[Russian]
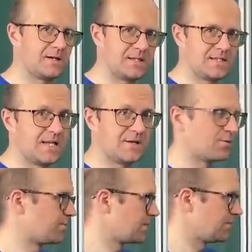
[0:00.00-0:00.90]

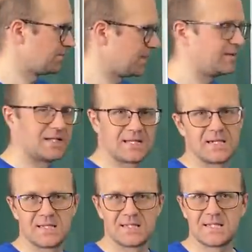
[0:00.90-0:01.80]
идею применительно
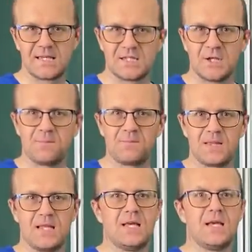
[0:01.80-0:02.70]
к этой задаче.
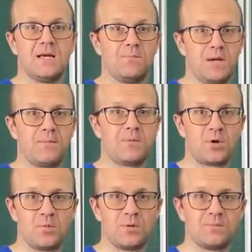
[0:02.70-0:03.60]
Мы
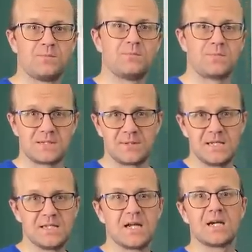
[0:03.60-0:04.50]
попробуем
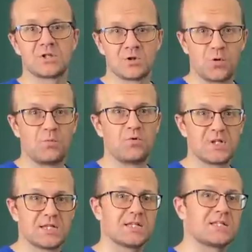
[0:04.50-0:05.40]
посмотреть, а что
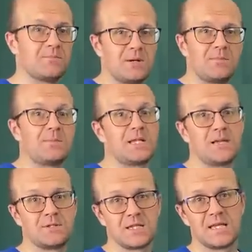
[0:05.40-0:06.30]
будет, если мы
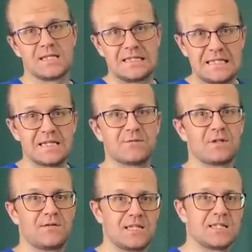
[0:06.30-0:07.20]
попытаемся найти
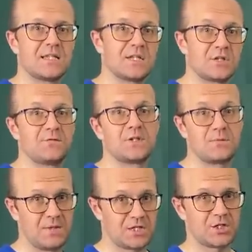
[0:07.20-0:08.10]
равновесие Нэша в
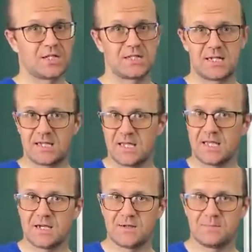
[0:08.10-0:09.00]
смешанных
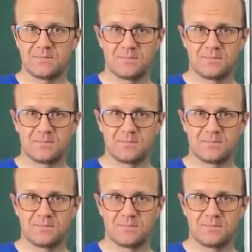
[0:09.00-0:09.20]
стратегиях.